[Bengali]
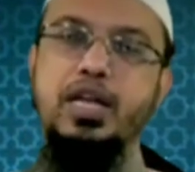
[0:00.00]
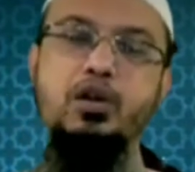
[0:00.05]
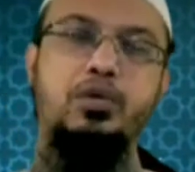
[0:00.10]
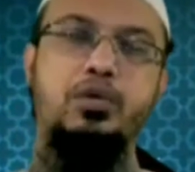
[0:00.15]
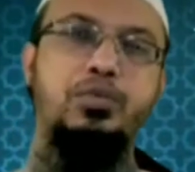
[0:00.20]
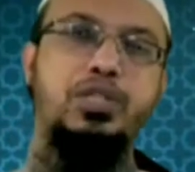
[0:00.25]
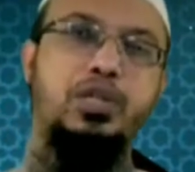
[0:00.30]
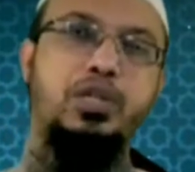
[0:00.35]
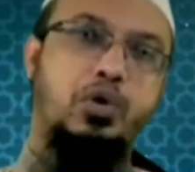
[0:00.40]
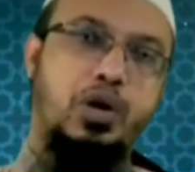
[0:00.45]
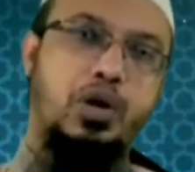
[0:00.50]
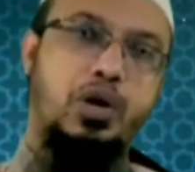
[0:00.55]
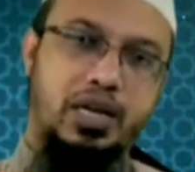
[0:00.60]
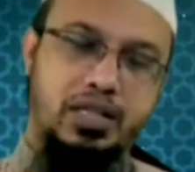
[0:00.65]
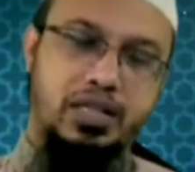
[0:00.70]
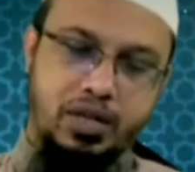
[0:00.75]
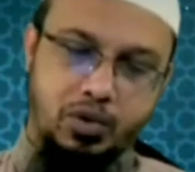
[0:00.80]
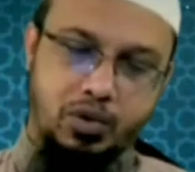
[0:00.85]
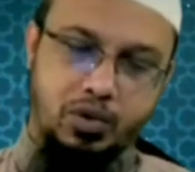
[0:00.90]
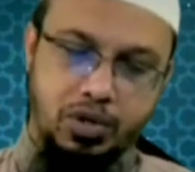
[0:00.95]
এরকম যে কোনো
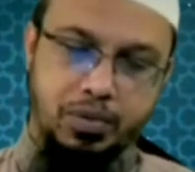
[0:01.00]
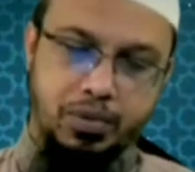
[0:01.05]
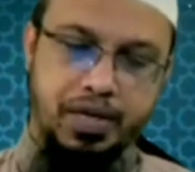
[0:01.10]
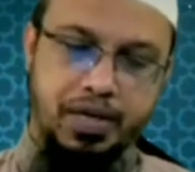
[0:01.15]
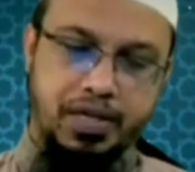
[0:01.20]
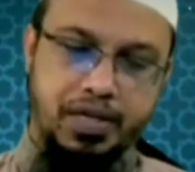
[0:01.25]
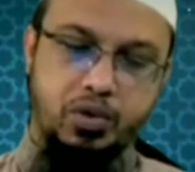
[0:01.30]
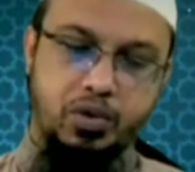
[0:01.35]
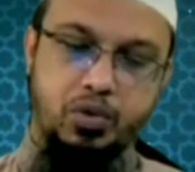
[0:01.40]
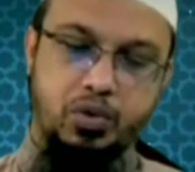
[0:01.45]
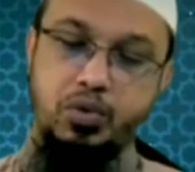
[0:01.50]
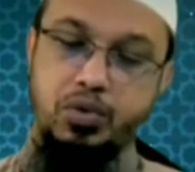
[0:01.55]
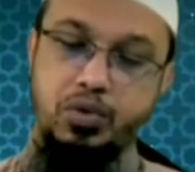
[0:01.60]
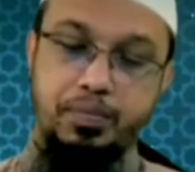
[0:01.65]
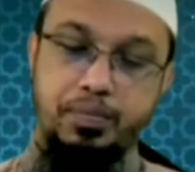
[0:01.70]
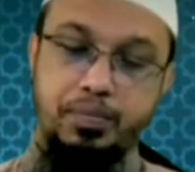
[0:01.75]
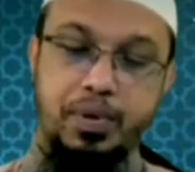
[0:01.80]
কালার তিনি করতে পারেন কিন্তু